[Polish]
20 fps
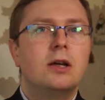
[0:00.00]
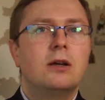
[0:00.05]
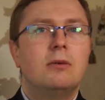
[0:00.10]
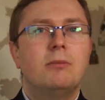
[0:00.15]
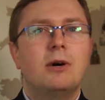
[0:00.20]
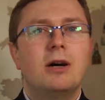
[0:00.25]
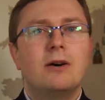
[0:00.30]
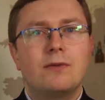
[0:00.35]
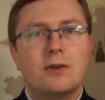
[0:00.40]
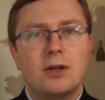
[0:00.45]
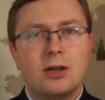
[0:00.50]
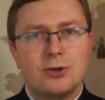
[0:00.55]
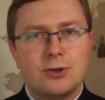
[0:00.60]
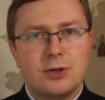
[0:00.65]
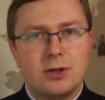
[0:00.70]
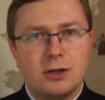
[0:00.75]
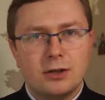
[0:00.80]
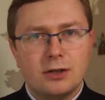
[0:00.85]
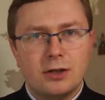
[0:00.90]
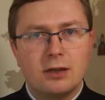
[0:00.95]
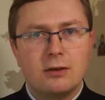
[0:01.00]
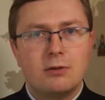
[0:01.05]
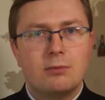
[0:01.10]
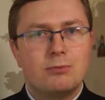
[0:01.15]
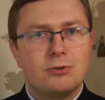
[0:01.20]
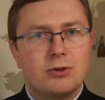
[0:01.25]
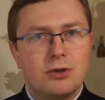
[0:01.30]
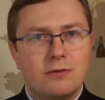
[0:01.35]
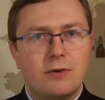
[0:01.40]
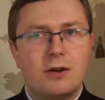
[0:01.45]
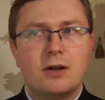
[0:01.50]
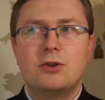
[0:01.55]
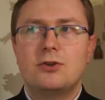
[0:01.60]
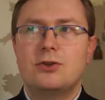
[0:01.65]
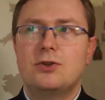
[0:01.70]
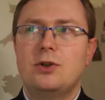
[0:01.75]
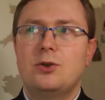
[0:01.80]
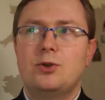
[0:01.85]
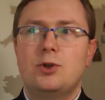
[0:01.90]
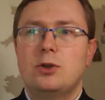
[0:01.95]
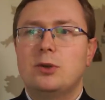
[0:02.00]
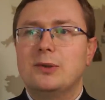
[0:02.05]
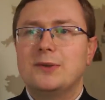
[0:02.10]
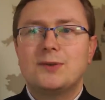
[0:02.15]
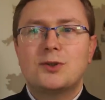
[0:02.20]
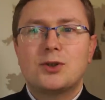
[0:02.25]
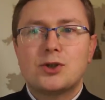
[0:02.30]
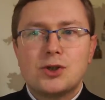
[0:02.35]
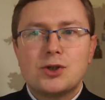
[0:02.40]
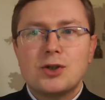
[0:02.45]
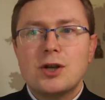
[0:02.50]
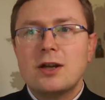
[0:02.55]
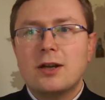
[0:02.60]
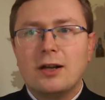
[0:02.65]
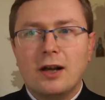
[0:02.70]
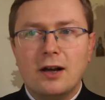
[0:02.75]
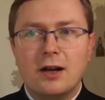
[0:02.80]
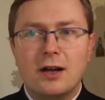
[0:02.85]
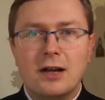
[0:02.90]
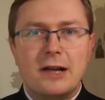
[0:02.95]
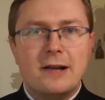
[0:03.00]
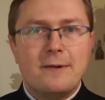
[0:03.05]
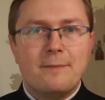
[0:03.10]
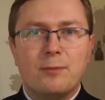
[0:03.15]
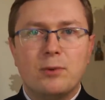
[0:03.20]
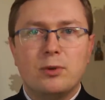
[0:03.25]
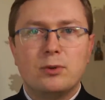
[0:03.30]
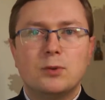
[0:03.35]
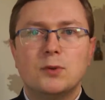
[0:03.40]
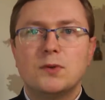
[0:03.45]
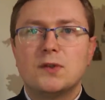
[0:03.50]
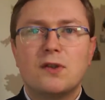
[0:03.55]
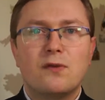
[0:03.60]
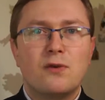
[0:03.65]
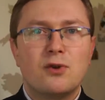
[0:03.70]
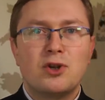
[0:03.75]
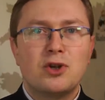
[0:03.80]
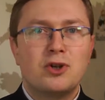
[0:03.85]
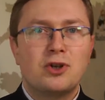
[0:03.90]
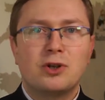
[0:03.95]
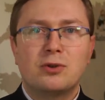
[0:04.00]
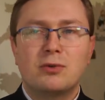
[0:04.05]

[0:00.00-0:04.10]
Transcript: ma wrażenie przeważnie, że dostrzega mnóstwo rzeczy,